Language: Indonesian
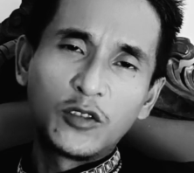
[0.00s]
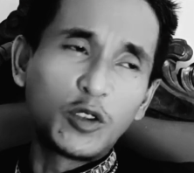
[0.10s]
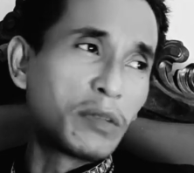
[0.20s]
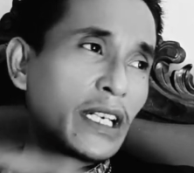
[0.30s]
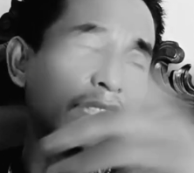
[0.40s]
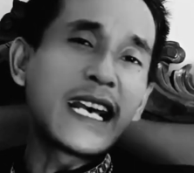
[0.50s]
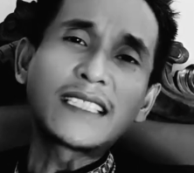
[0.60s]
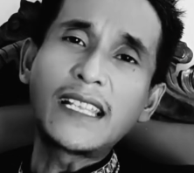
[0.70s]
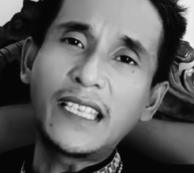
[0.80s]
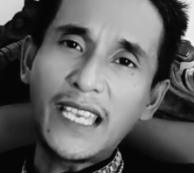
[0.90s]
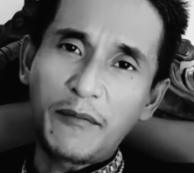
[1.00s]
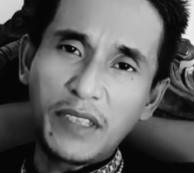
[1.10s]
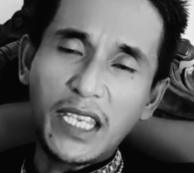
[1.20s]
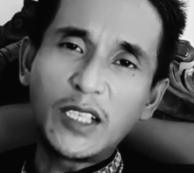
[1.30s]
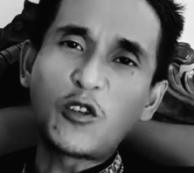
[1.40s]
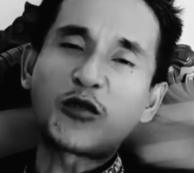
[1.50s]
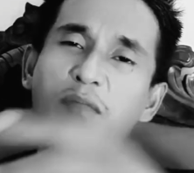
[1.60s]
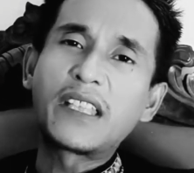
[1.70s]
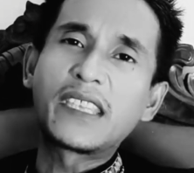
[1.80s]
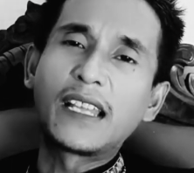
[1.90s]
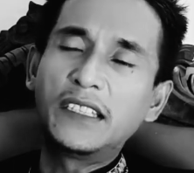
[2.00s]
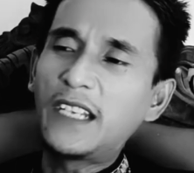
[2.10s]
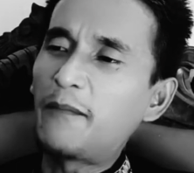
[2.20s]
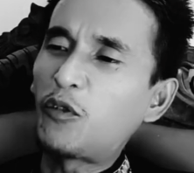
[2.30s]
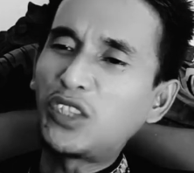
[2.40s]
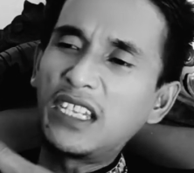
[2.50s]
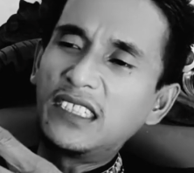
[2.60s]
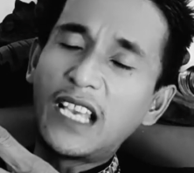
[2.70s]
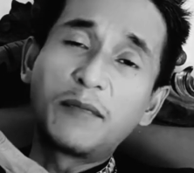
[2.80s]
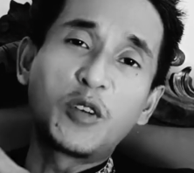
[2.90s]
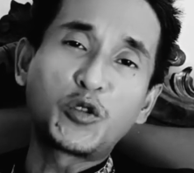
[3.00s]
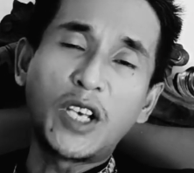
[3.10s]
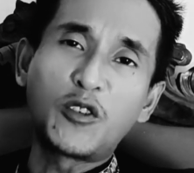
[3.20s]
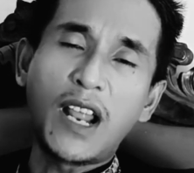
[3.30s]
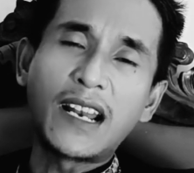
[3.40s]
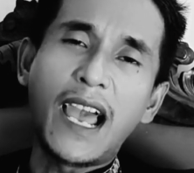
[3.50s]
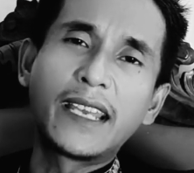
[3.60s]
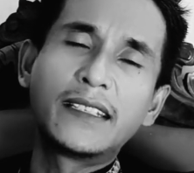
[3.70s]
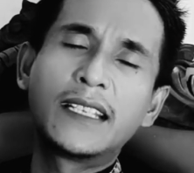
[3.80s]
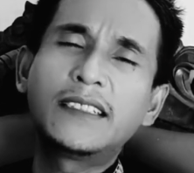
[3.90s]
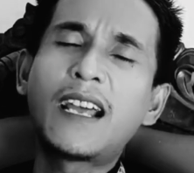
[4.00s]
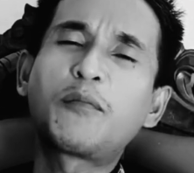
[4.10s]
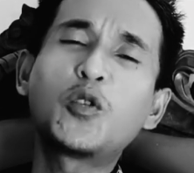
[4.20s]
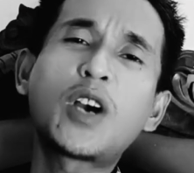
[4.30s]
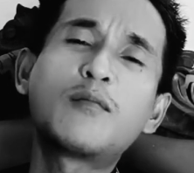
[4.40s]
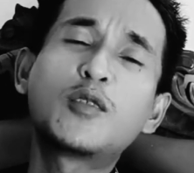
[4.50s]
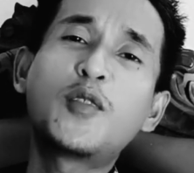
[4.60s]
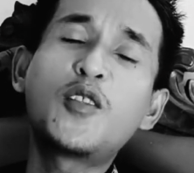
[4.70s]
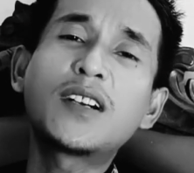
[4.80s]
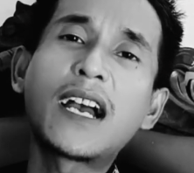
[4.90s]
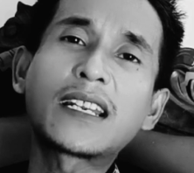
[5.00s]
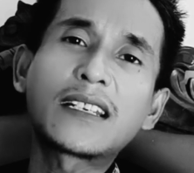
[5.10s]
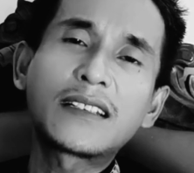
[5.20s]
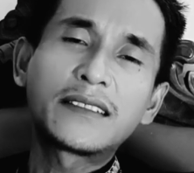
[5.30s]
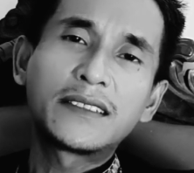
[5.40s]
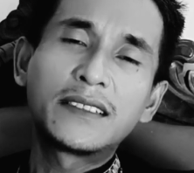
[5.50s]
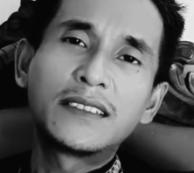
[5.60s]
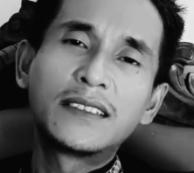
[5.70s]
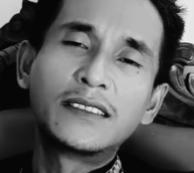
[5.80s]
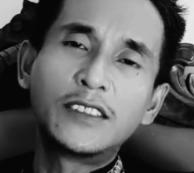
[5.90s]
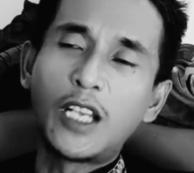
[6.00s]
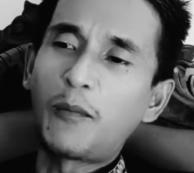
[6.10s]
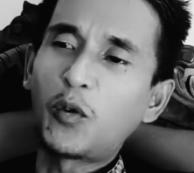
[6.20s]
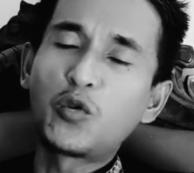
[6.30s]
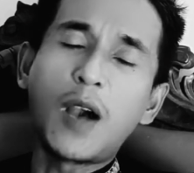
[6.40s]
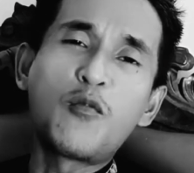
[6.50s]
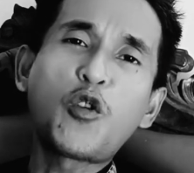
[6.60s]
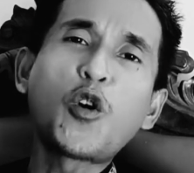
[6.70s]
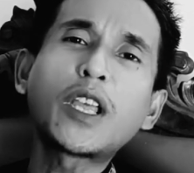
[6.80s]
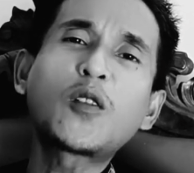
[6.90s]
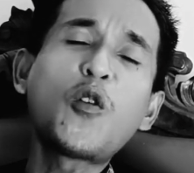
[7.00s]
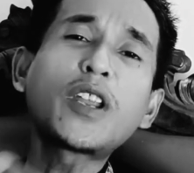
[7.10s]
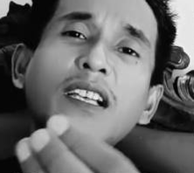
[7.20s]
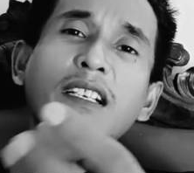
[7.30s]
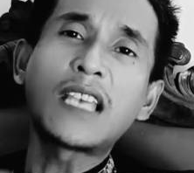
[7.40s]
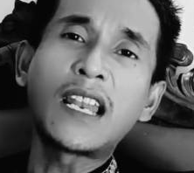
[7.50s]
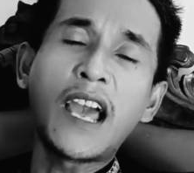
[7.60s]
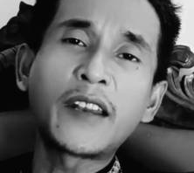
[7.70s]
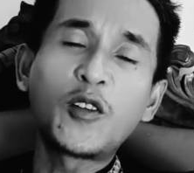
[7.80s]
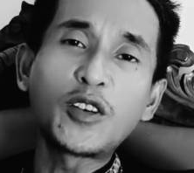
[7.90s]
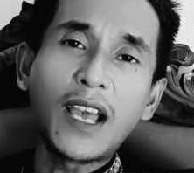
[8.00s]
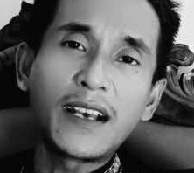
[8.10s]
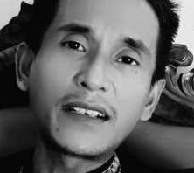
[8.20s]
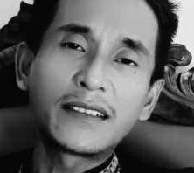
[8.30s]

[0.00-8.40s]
Cuman dia saja yang menjadi korbannya, tidak potensial merusak orang lain. Ya tidak perlu kamu bongkar. Tidak perlu kamu korek-korek kesalahan orang.